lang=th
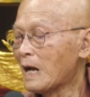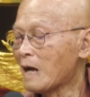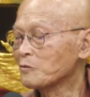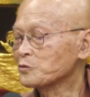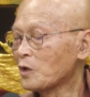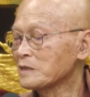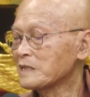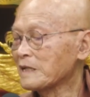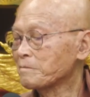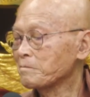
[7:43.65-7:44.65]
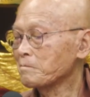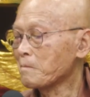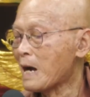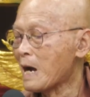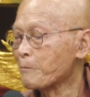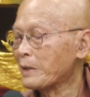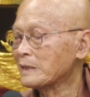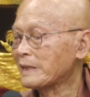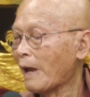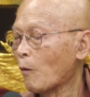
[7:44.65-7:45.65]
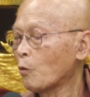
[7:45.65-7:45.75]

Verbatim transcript: อกุศลจิตมาเป็นแถว